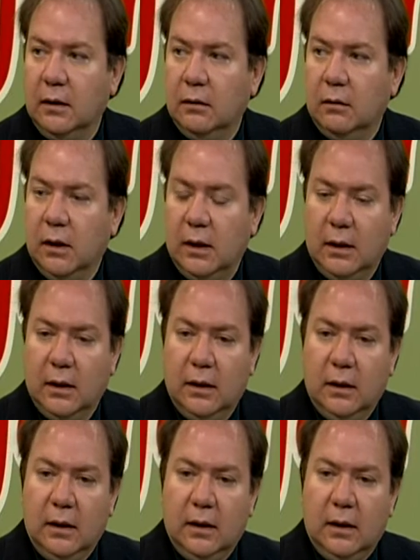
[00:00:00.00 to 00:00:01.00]
ido a
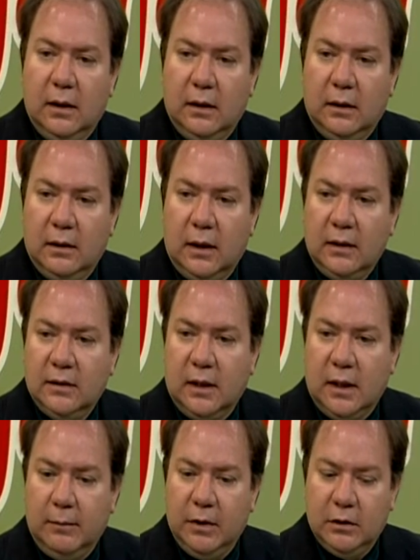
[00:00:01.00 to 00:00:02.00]

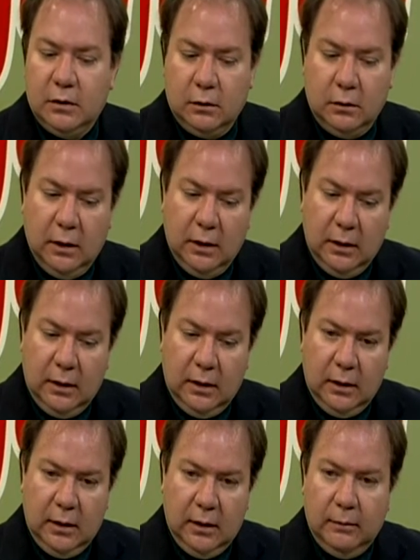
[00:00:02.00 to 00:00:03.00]
realizar la micción,
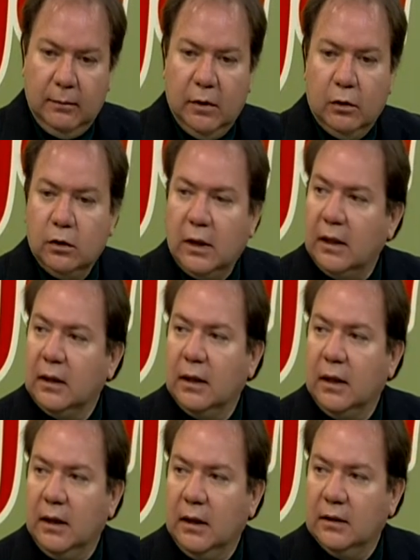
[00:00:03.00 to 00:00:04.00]
notan
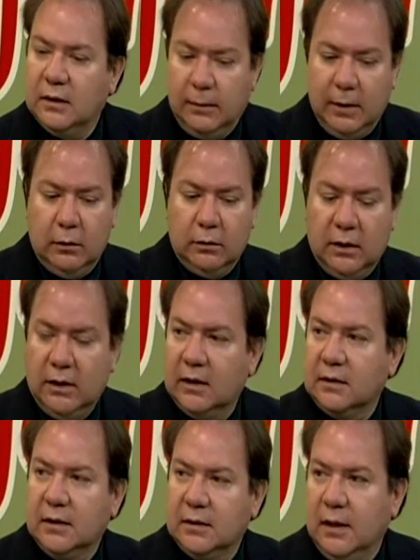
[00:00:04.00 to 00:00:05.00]
que se ven
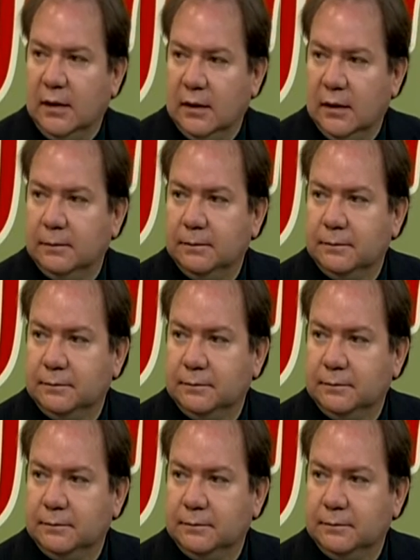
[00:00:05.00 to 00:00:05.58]
gotitas de aceite.